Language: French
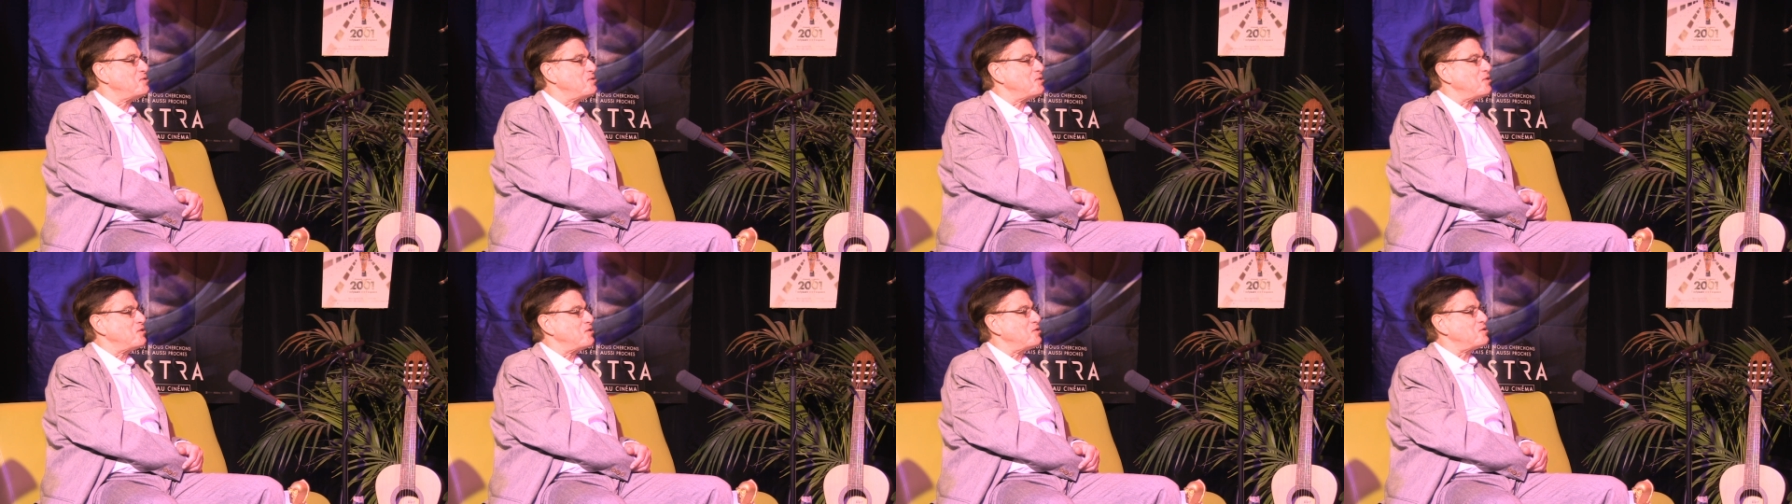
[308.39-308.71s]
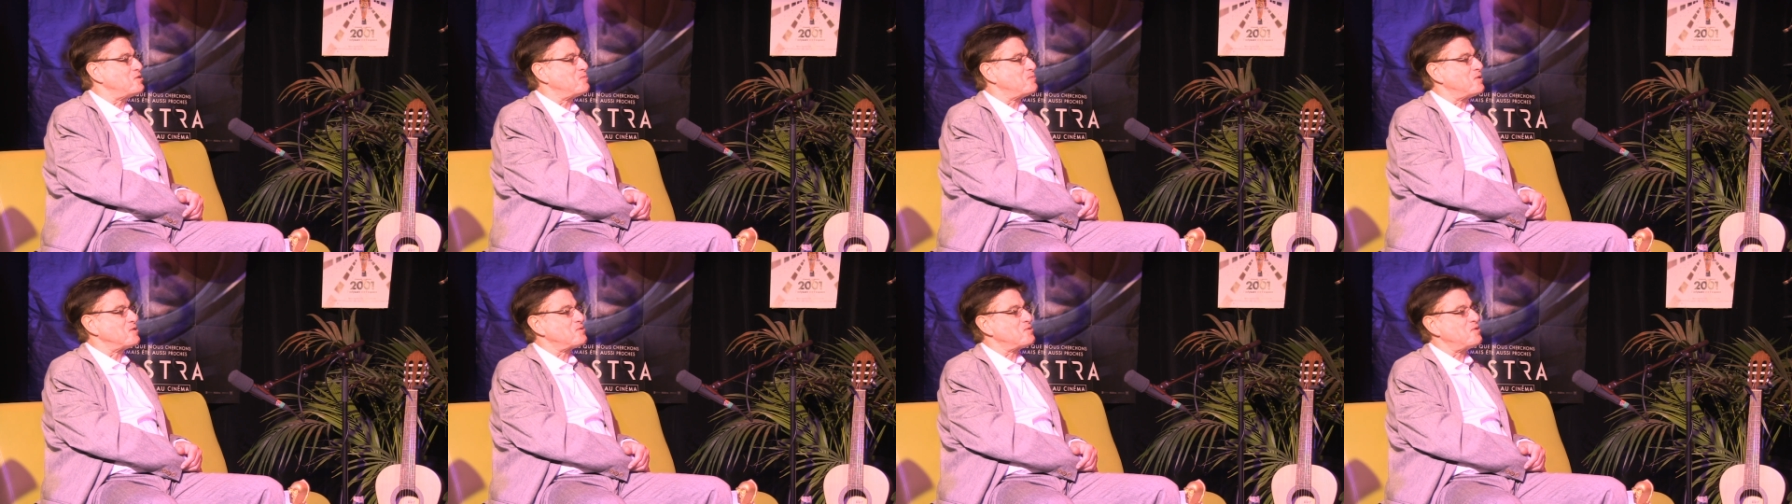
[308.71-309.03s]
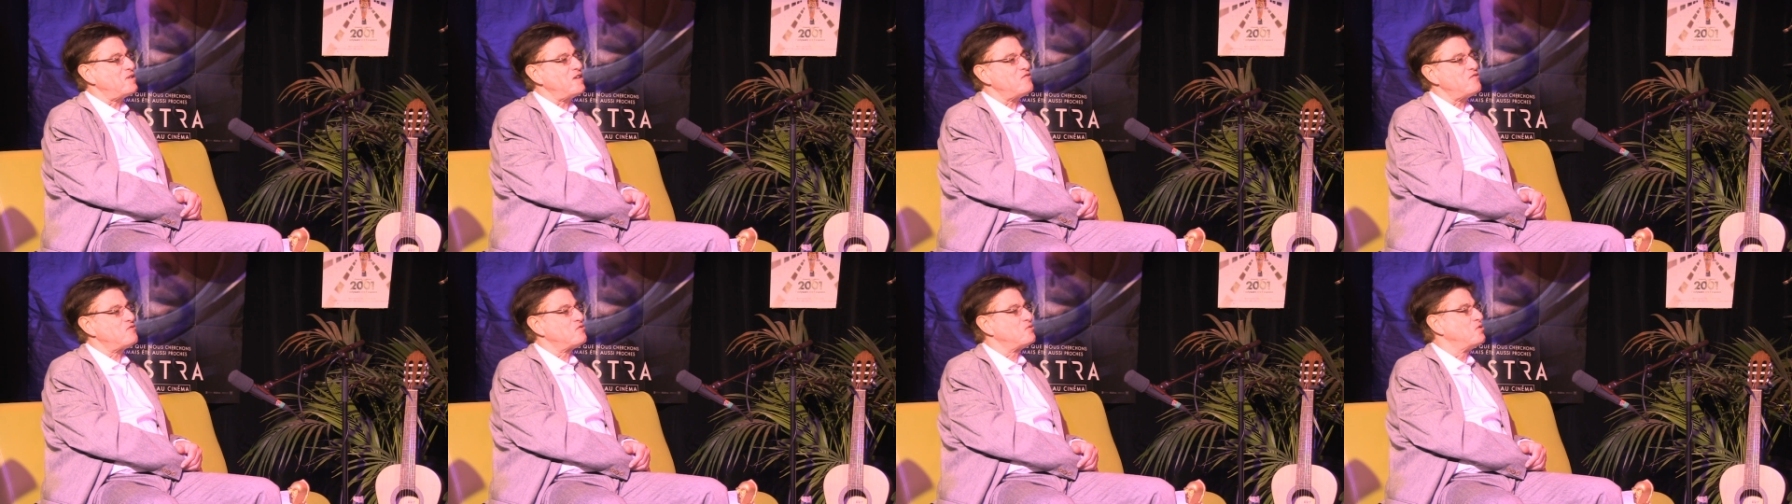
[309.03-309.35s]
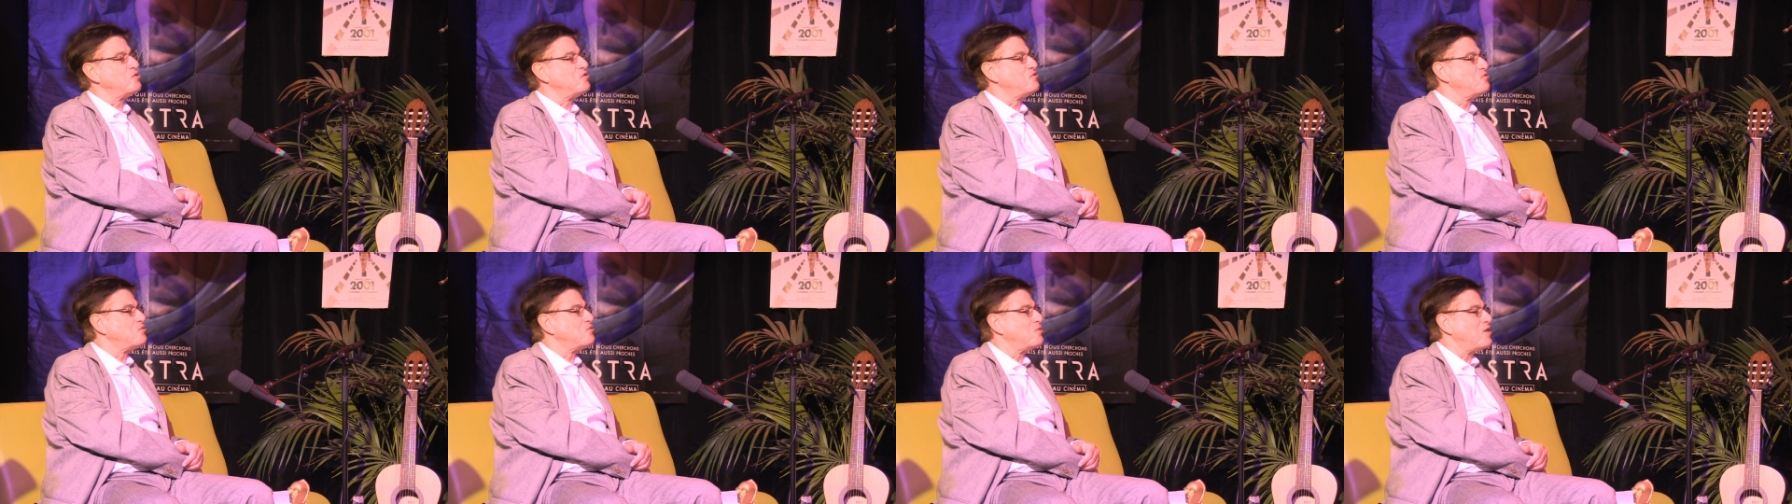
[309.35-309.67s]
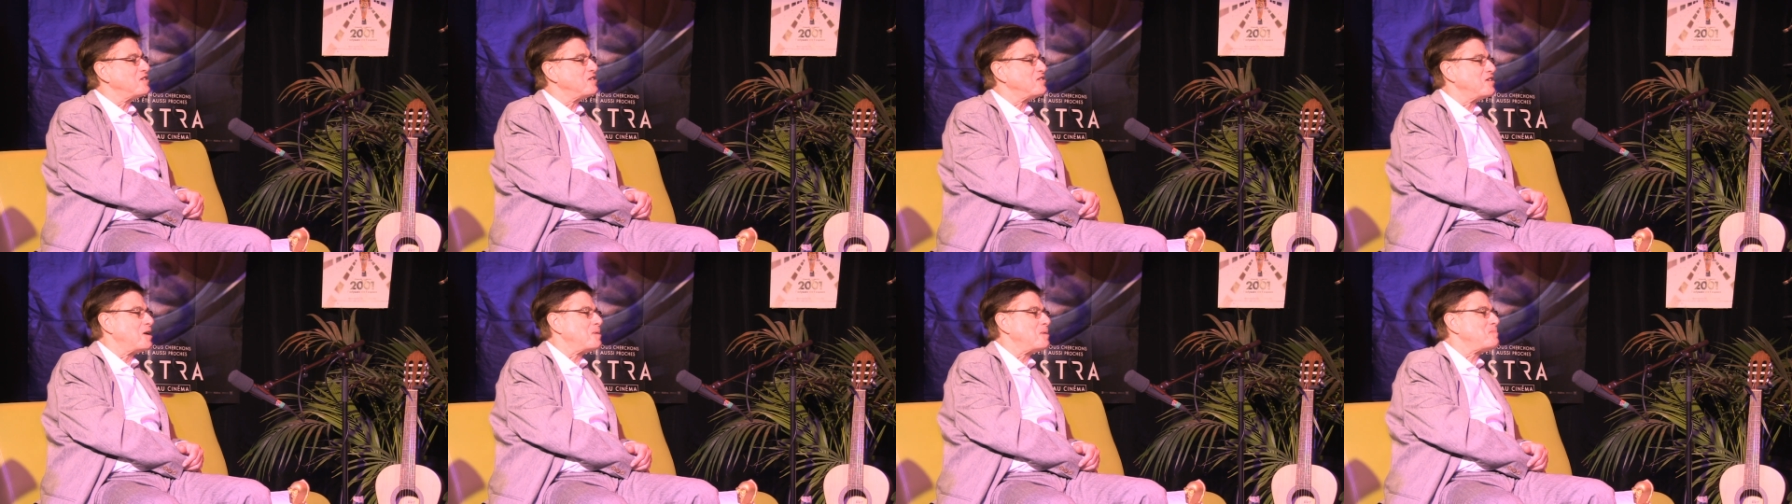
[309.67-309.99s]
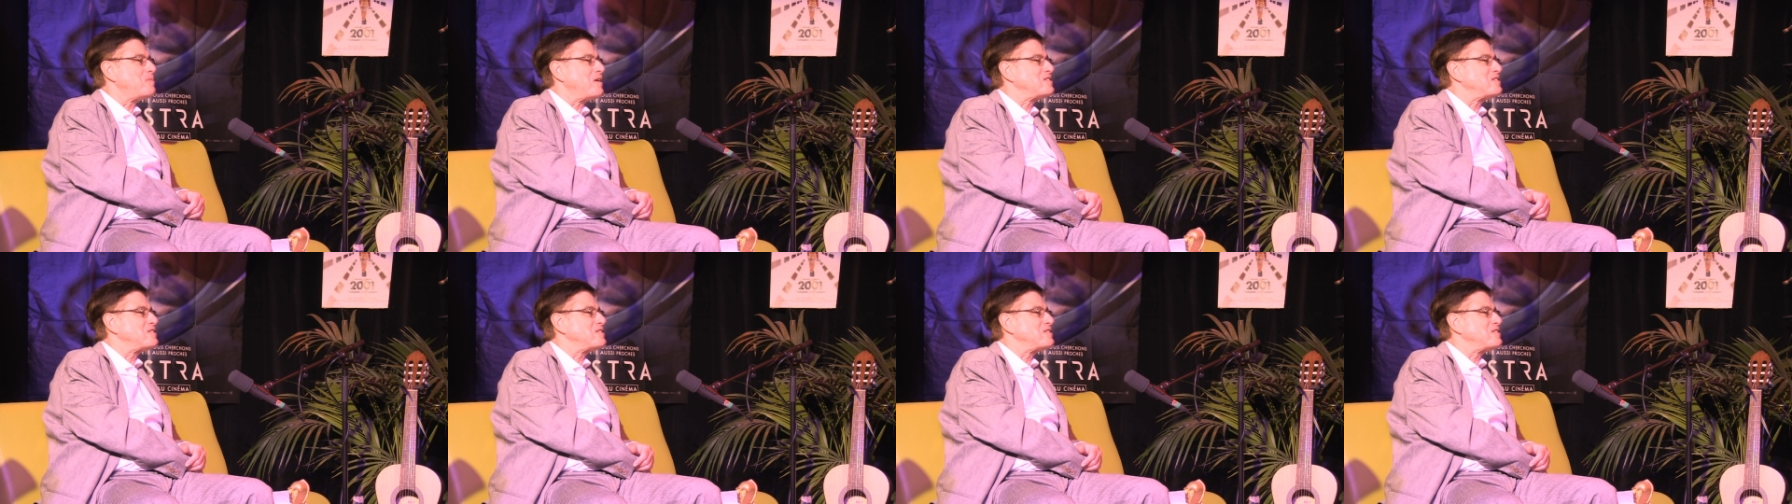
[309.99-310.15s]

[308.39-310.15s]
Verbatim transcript: curieusement, se lève deux fois dans la